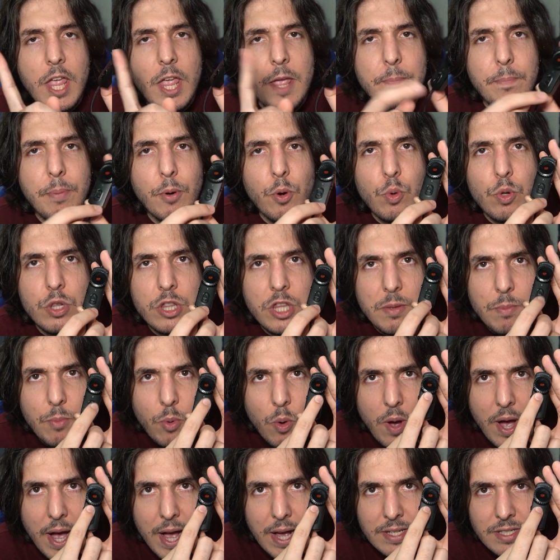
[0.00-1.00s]
Y por
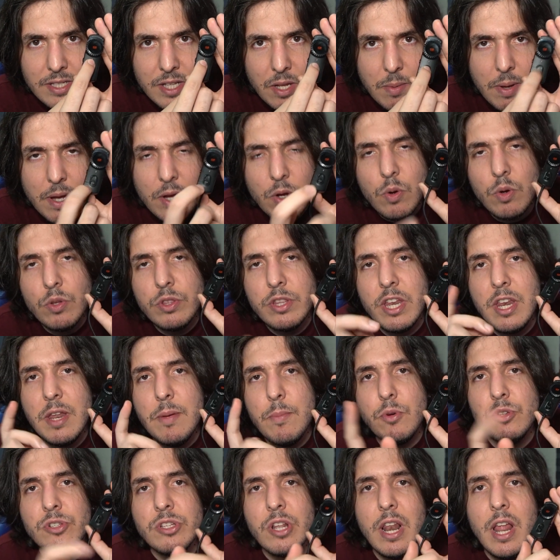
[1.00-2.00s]
último, hasta abajo
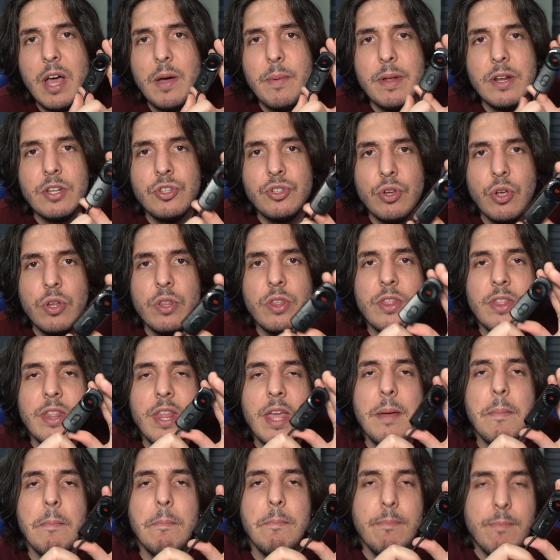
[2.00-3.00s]
tenemos la versión
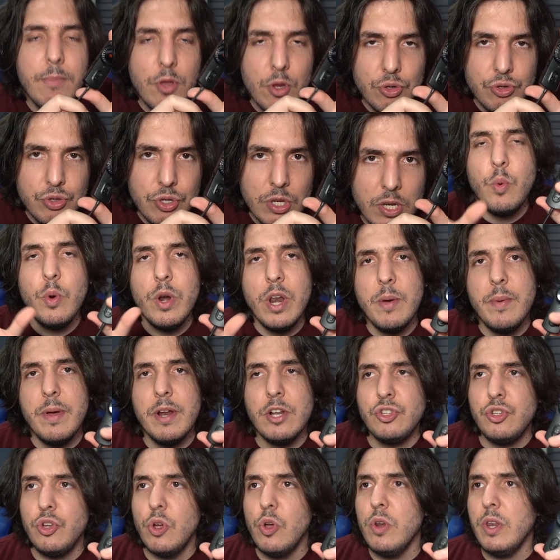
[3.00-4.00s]
de Music, una
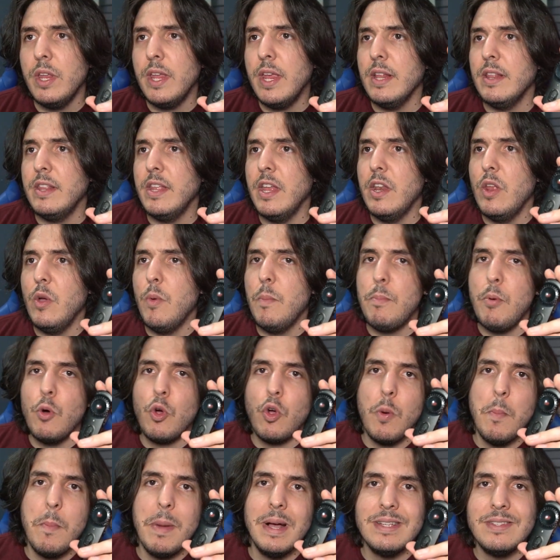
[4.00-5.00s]
versión que tiene un
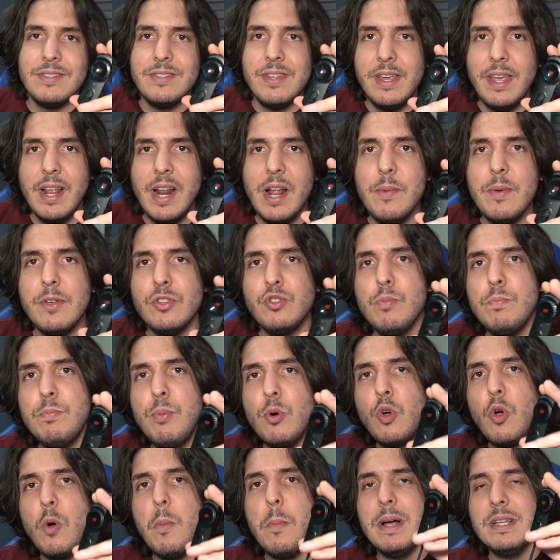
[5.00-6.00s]
poco más de graves, un
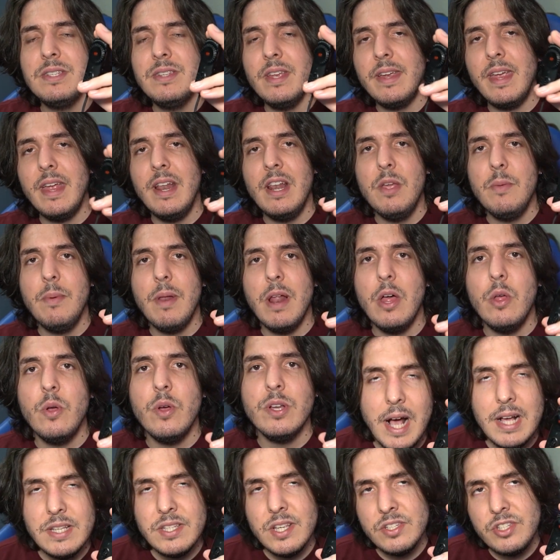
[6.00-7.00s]
poco más equilibrado
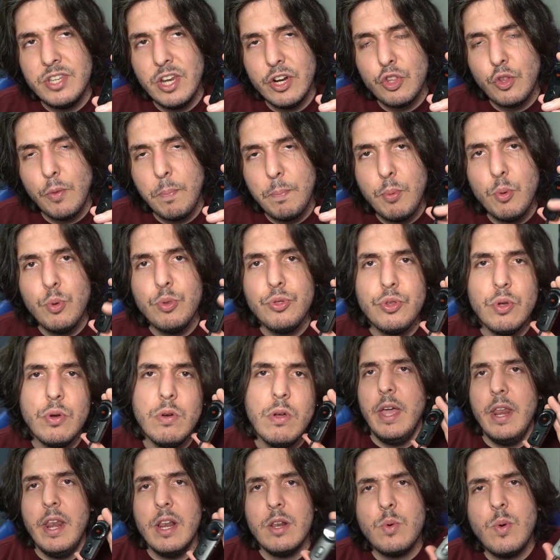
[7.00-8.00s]
hasta cierto
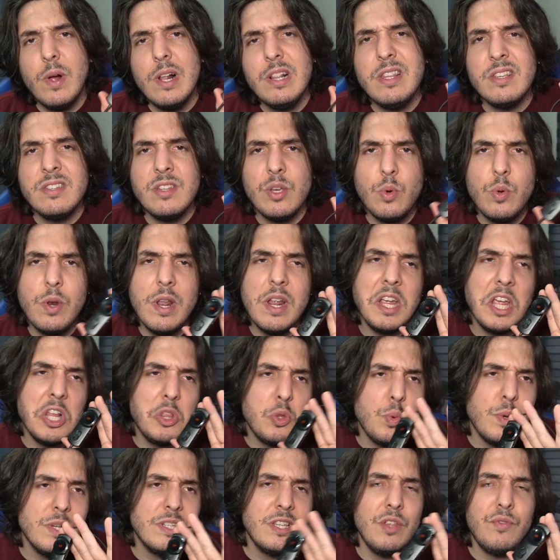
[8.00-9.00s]
punto, en el cual te aseguran que
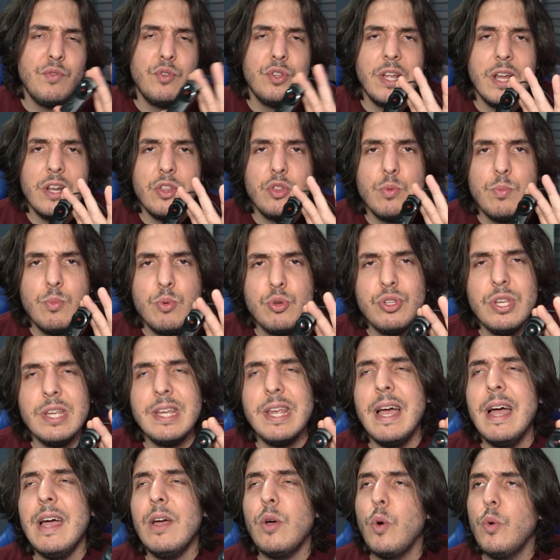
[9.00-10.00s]
tú vas a disfrutar tu
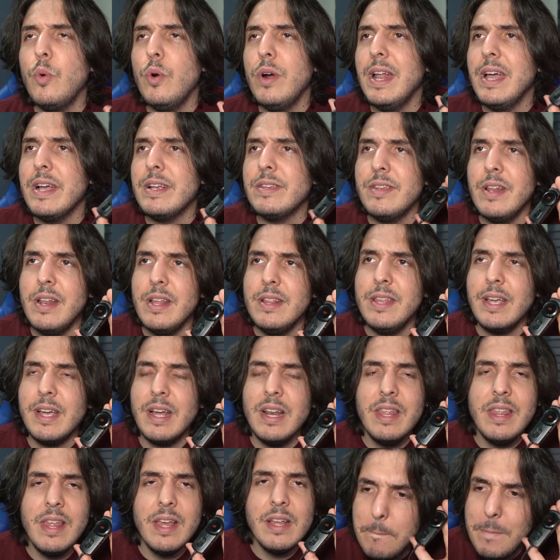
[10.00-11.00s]
música con una excelente
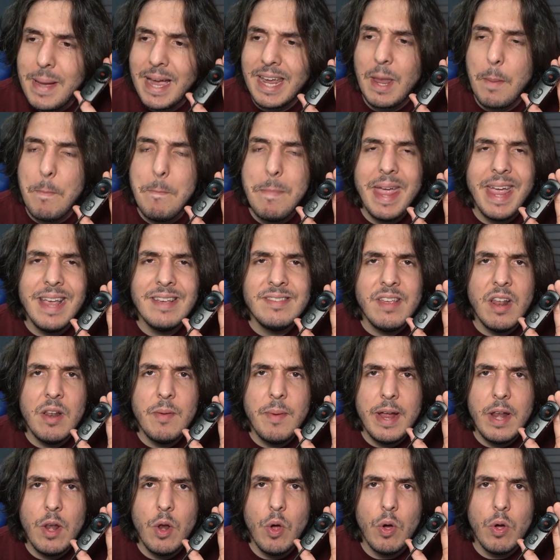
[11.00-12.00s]
calidad para que pegues el
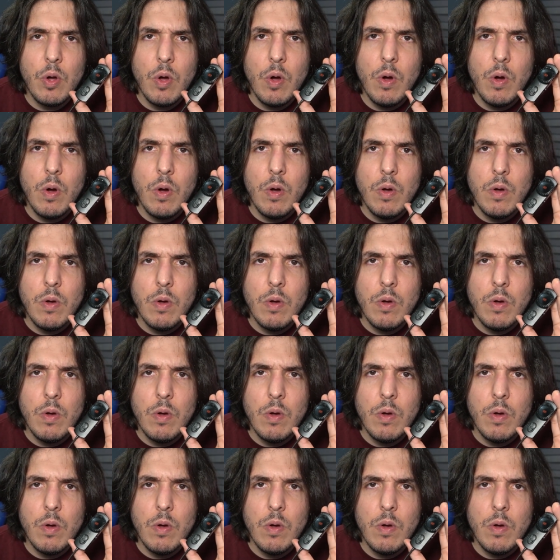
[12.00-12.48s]
bailongo.